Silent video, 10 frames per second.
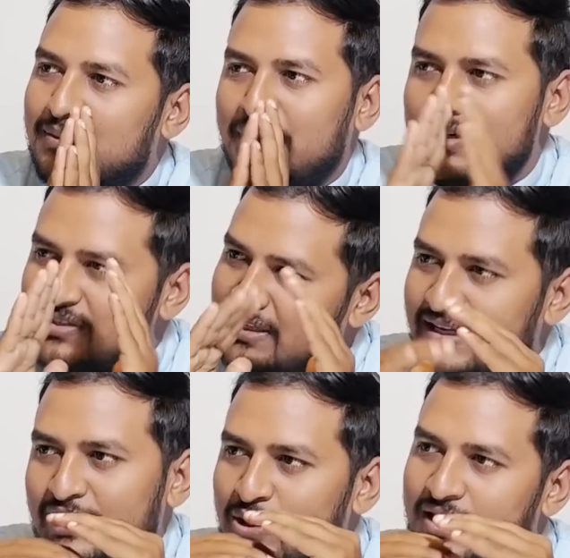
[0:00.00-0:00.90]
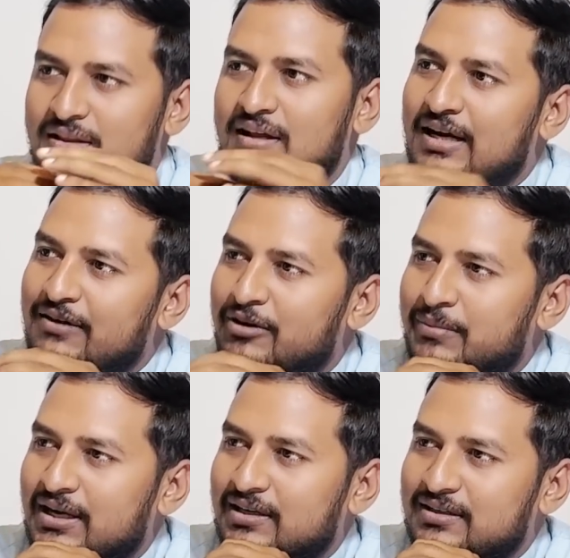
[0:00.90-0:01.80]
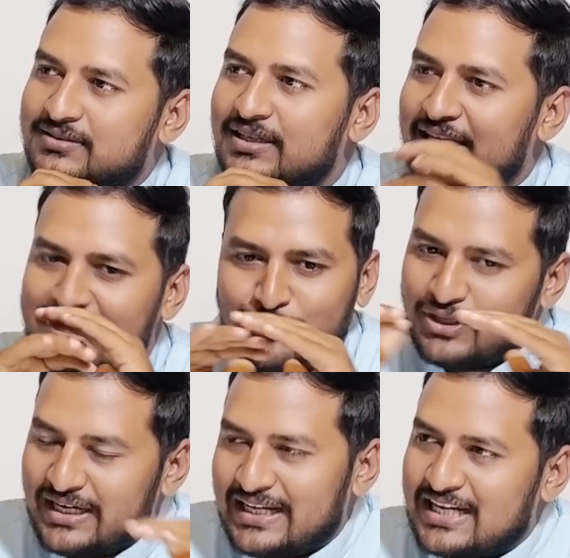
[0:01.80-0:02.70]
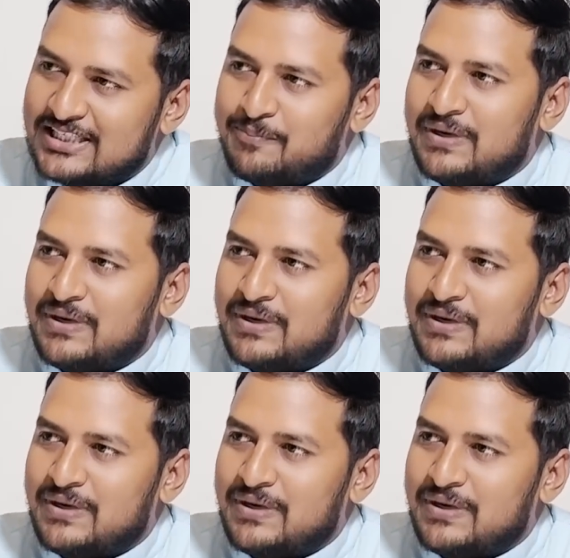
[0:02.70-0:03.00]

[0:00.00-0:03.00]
பங்கு சந்தைகள்லையும் அதுதான் நிலவரமாக இருக்குது சார் இதை முதல்ல நீங்கள் அக்செப்ட்